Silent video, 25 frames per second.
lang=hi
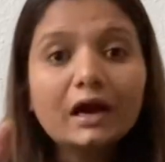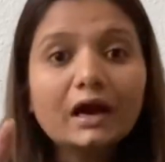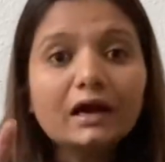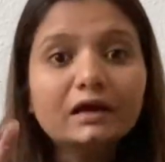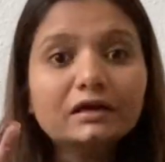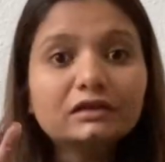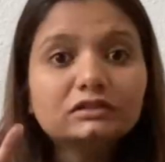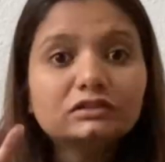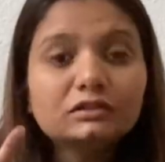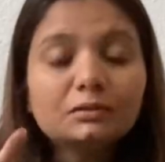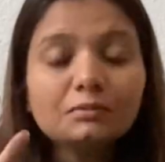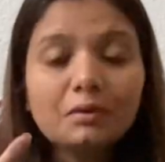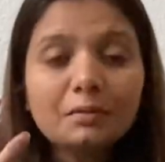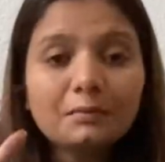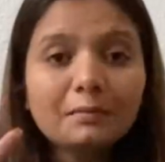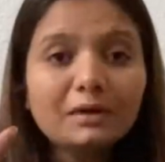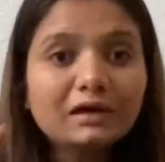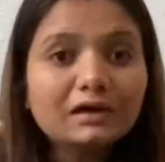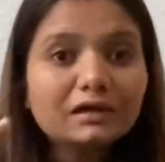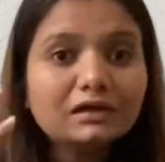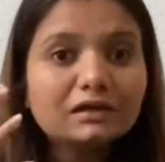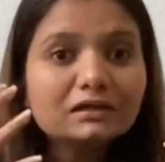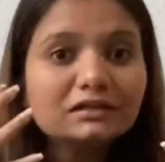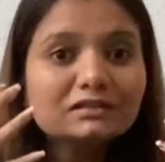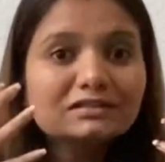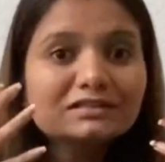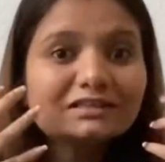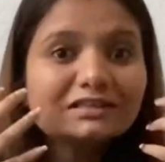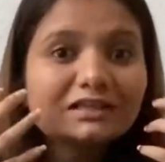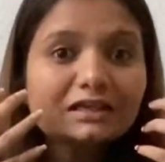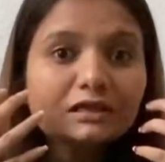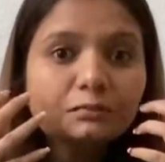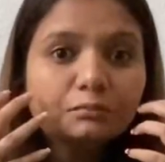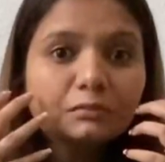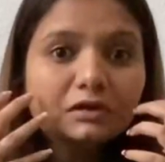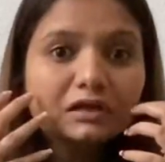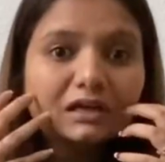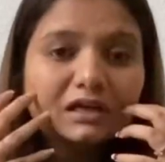एंड जब हमारे
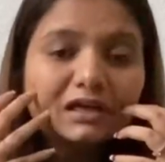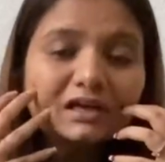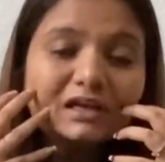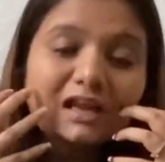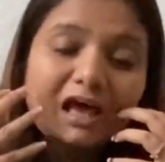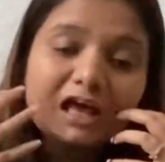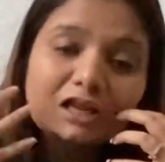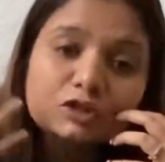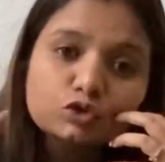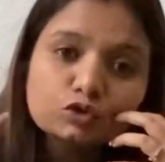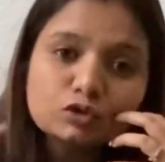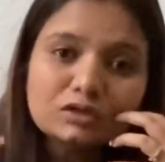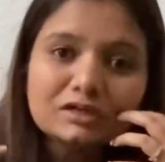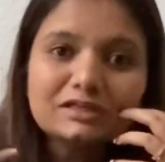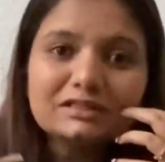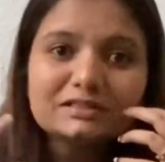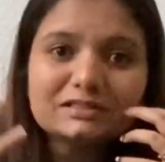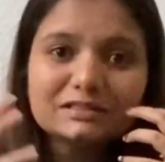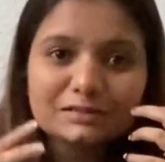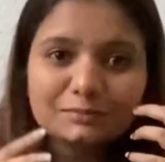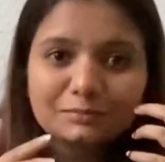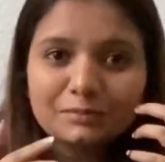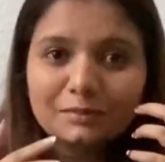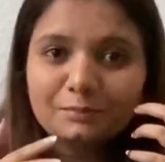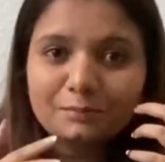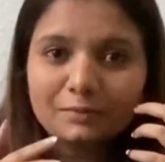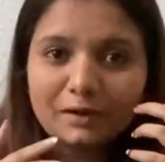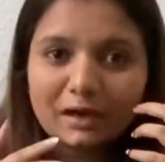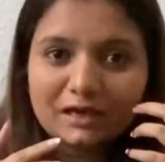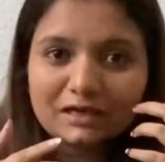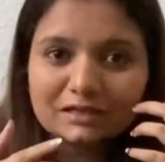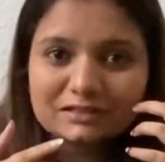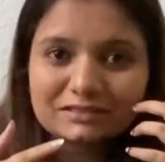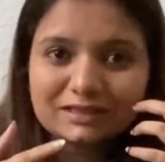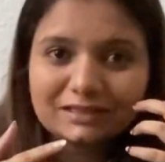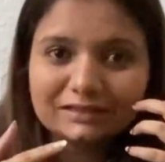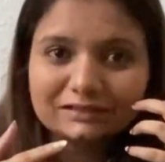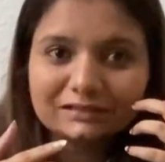स्किन में ना नेचुरली सीबम
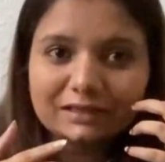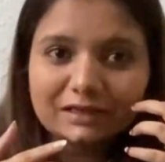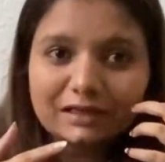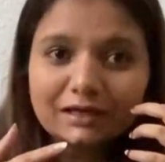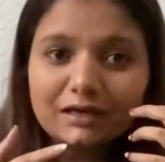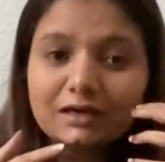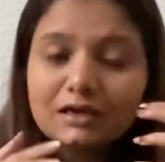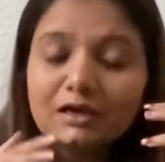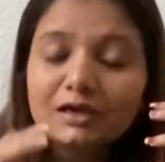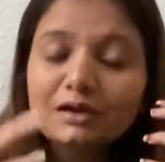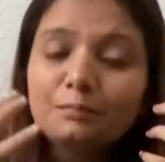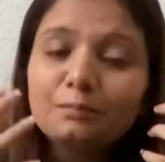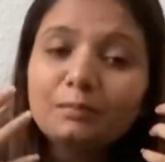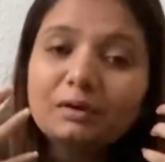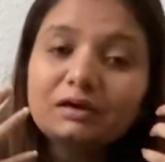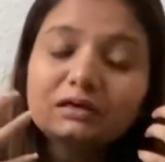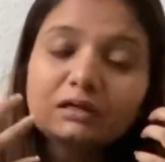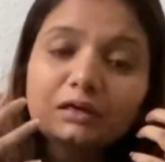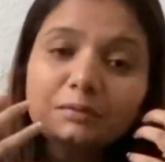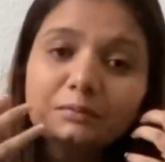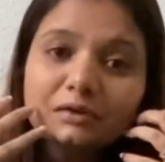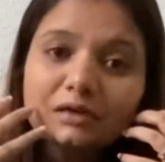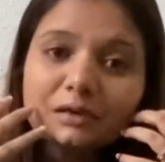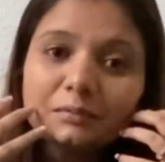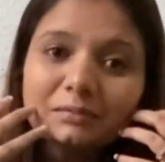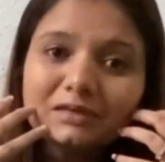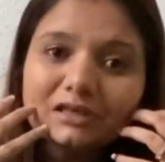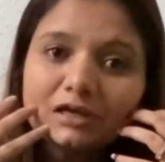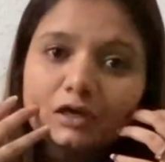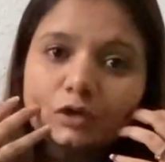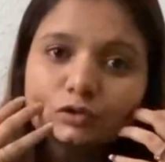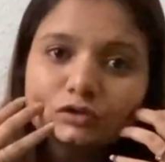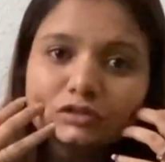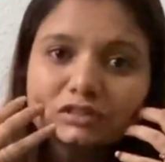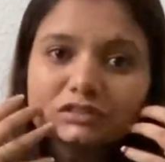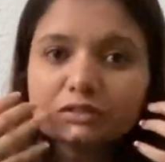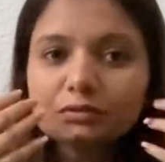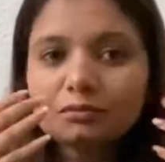पाया जाता है बट कभी कभी क्या
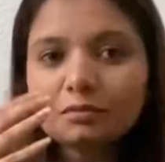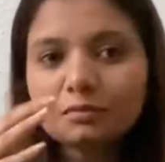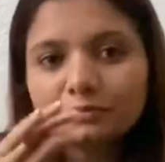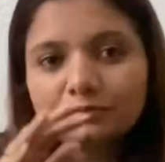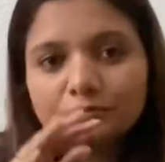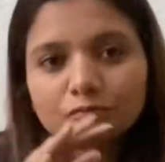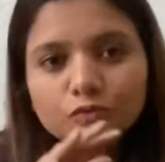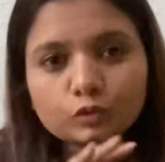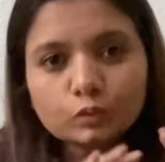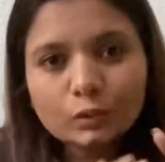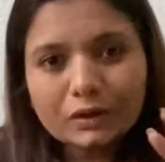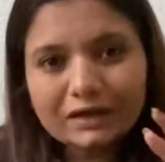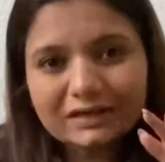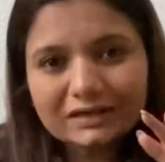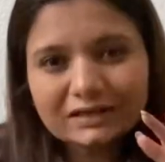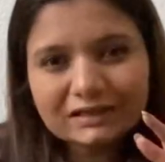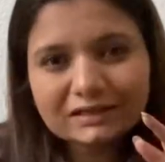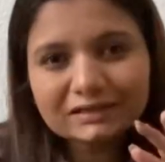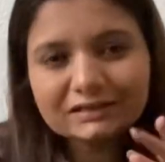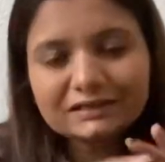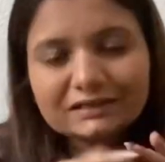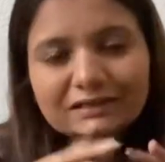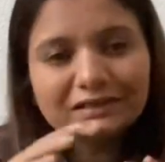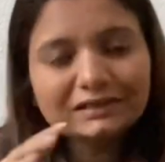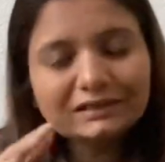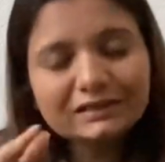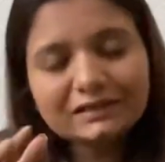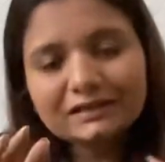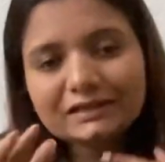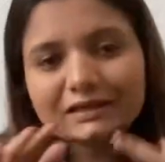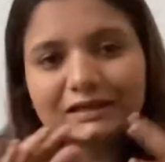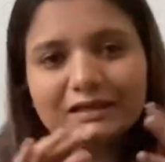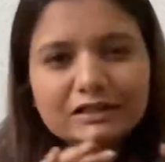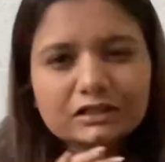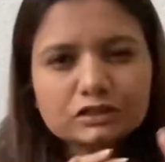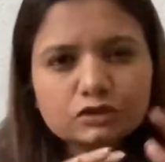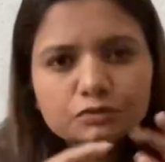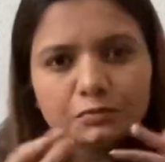होता है जब हम ट्वेंटी थर्टी
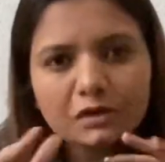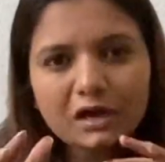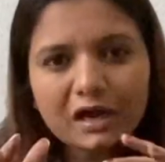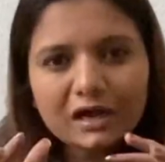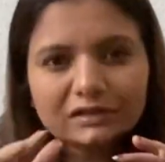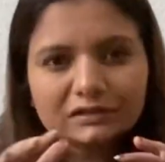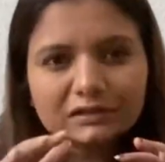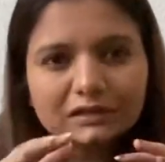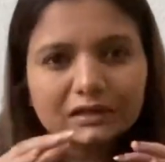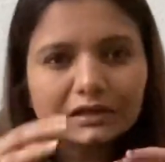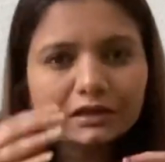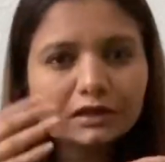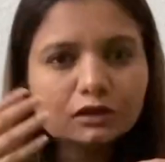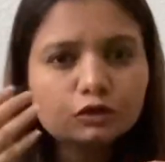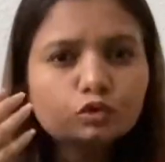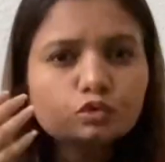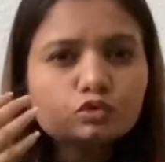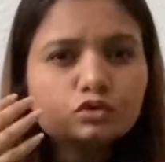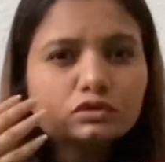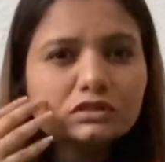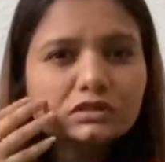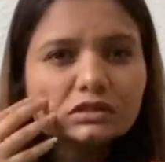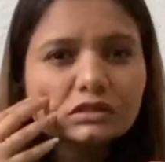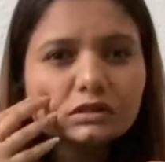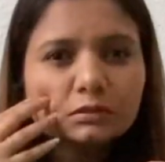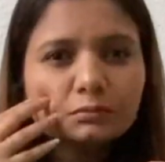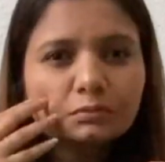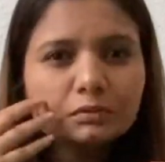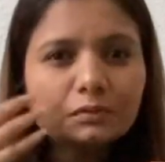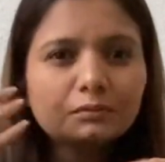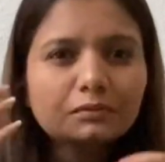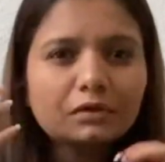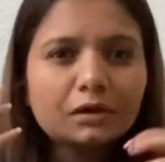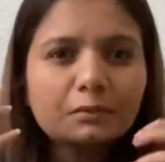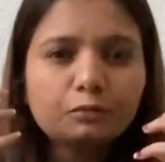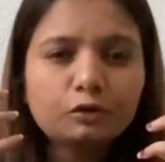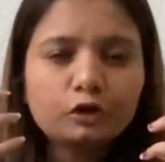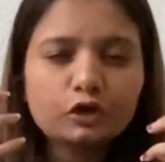एज में आते हैं ना तो
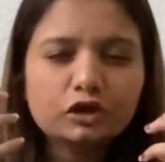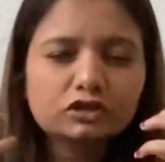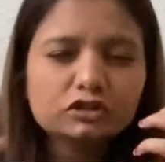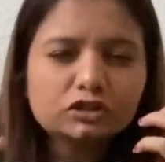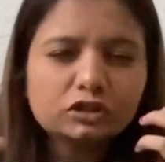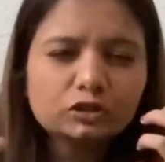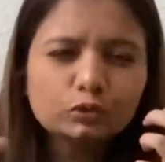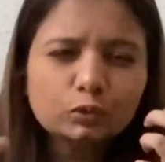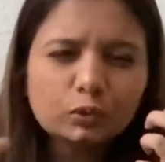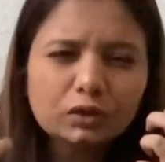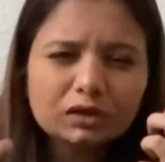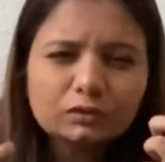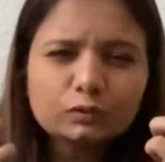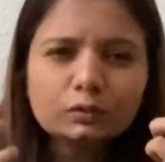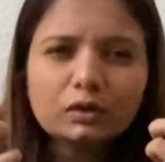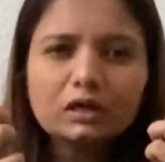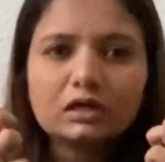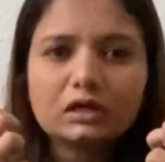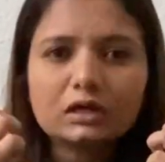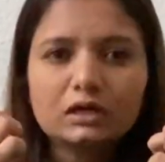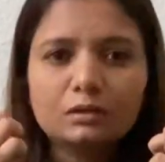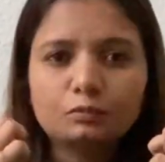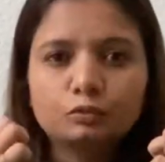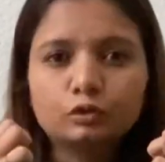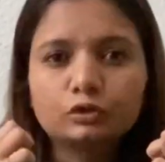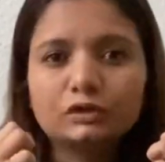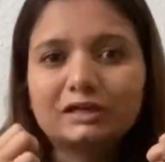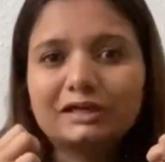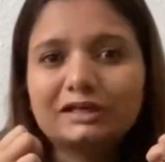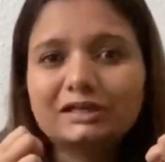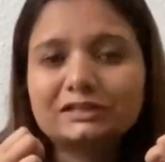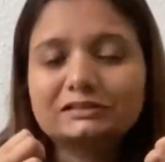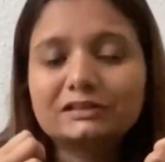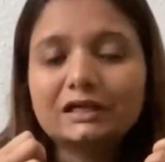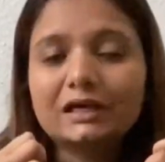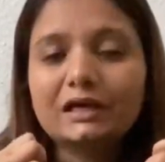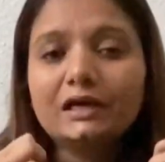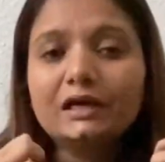सीबम का प्रोडक्शन थोड़ा थोड़ा कम होने
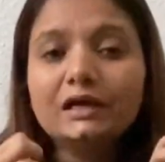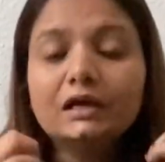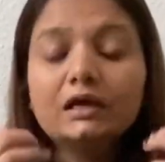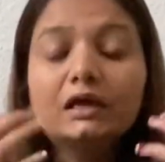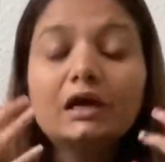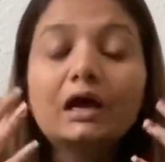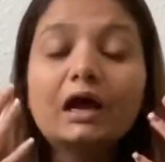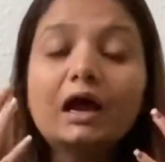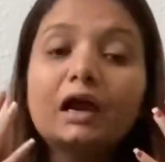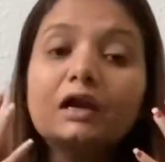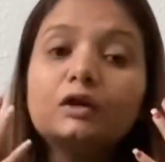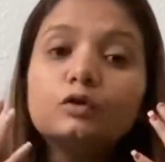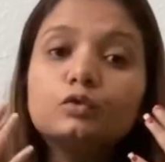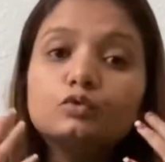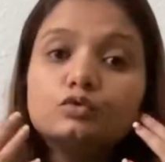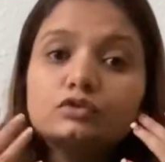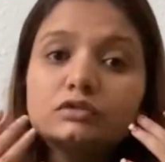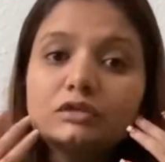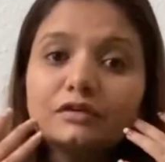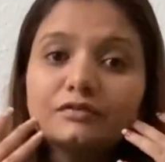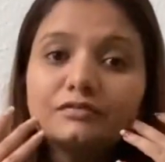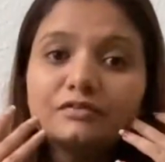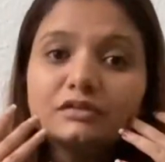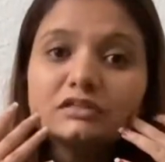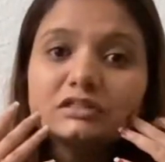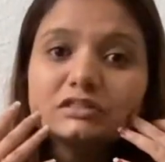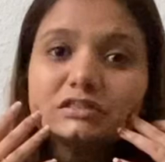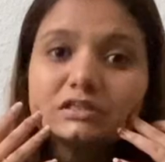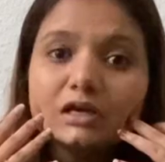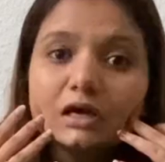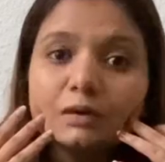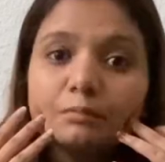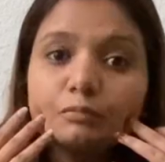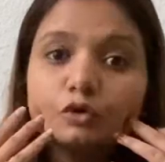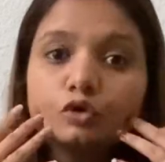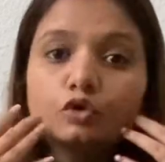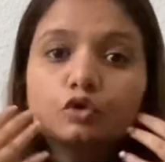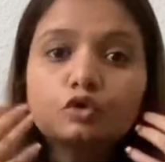लगता है एंड उसकी वजह से
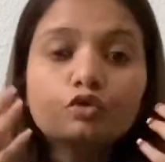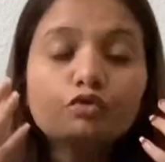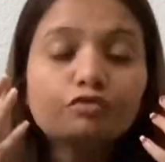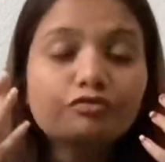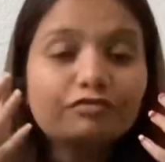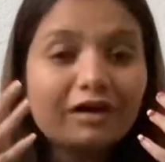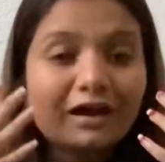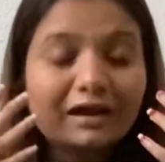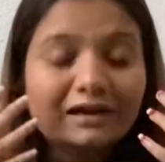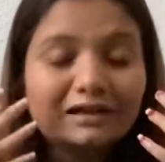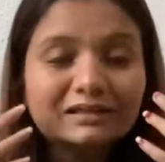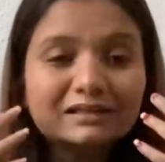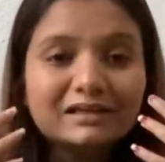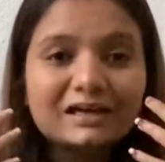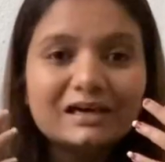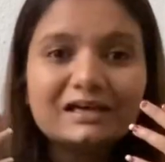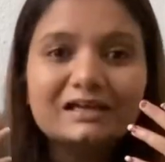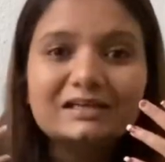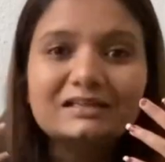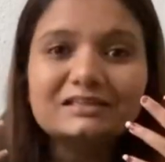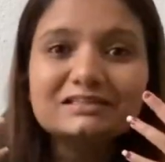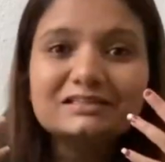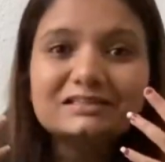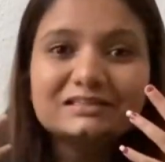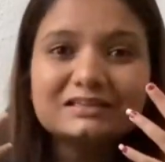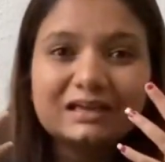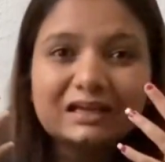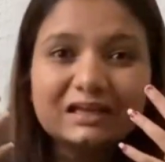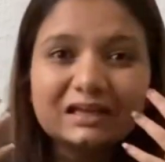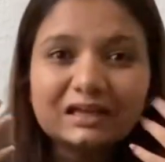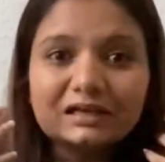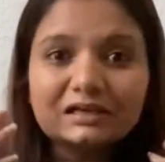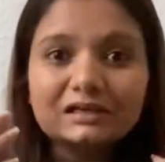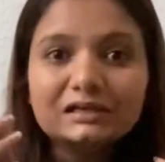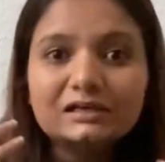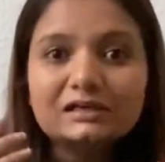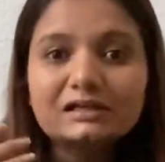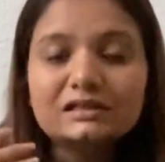हम लोगों को फाइन लाइन्स
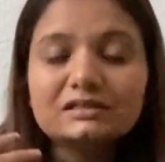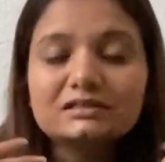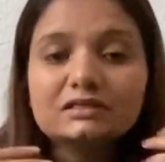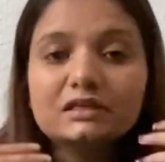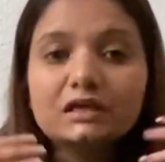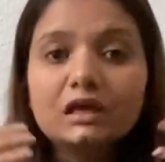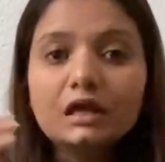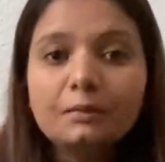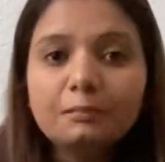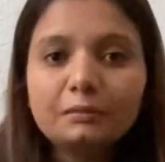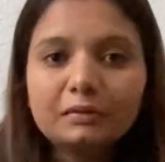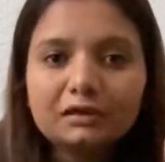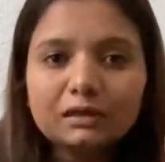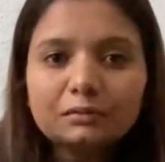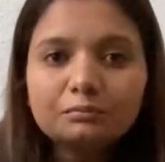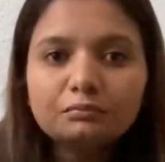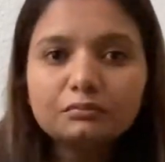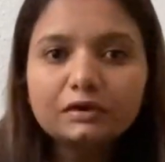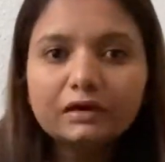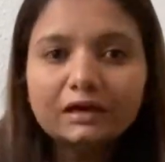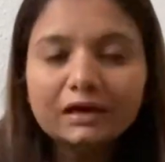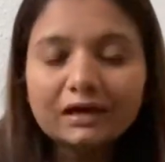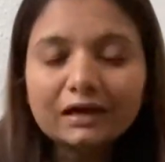रिंकल्स मतलब